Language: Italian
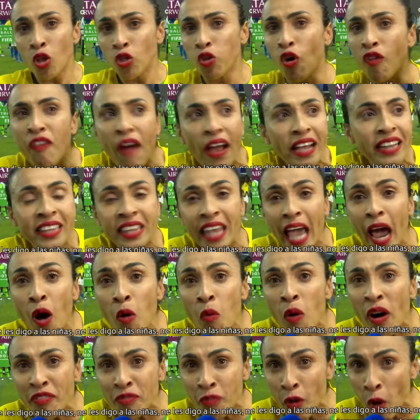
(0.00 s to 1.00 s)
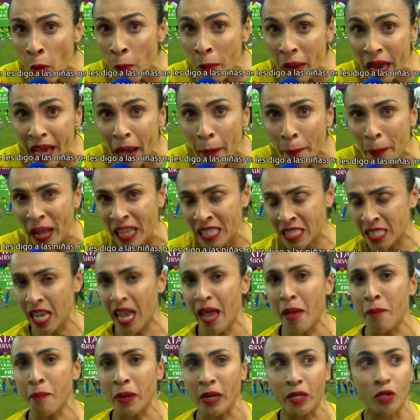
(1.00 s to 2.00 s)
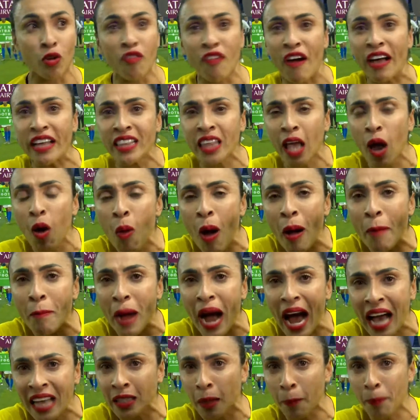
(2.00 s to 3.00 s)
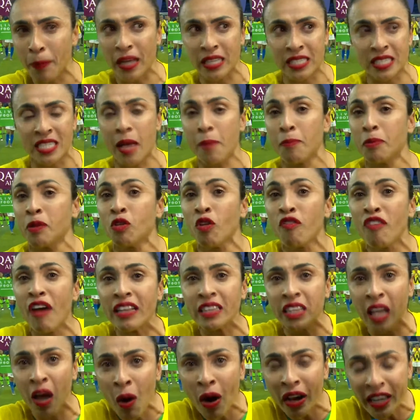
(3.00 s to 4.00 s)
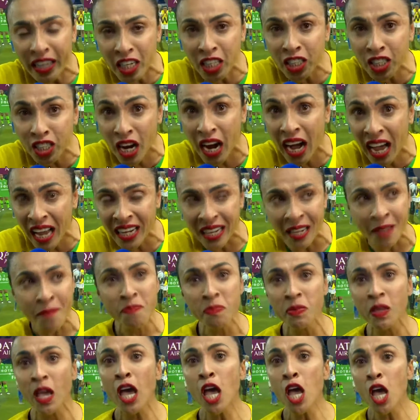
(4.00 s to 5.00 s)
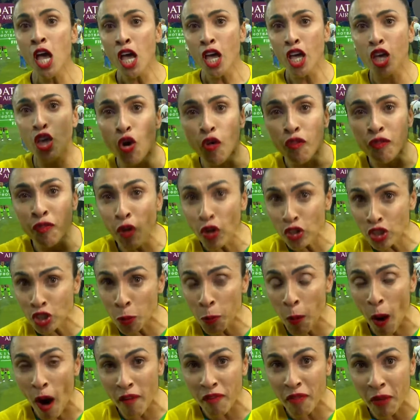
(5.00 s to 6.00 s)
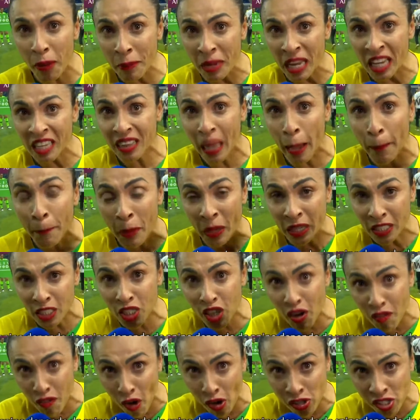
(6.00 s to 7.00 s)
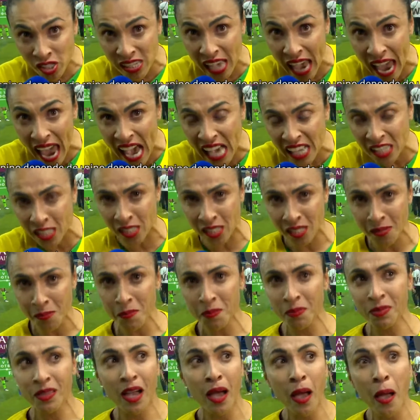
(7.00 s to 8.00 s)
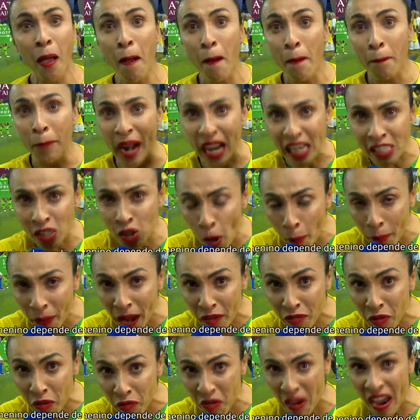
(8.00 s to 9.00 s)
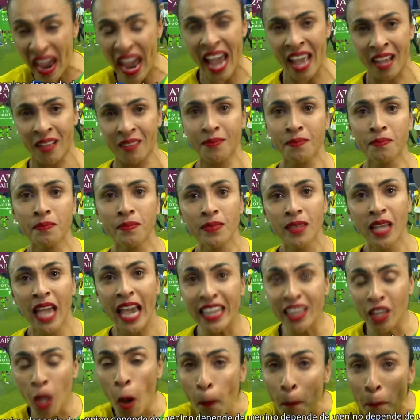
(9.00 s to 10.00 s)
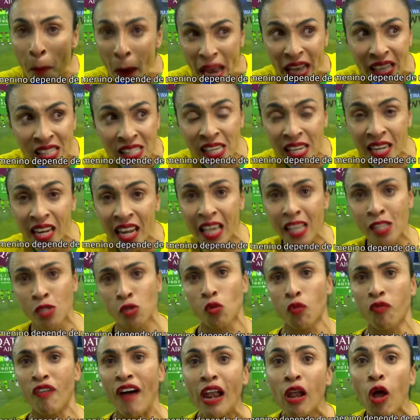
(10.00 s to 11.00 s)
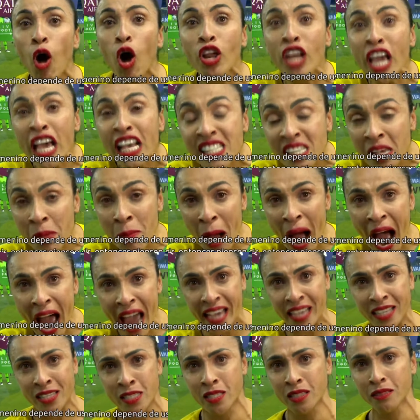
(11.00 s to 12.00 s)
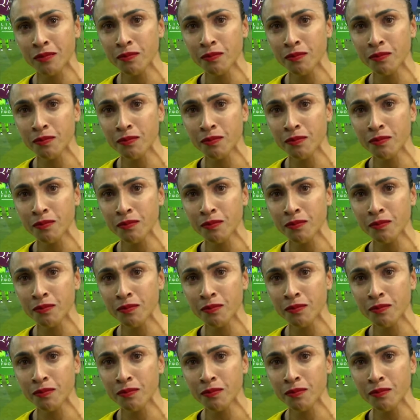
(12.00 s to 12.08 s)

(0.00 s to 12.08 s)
Non vai ter una formiga per sempre, non vai ter una Marta per sempre, non vai ter una Cristiane. E o futebol feminino depende de vocês para sobreviver. Então pense nisso, valorize mais.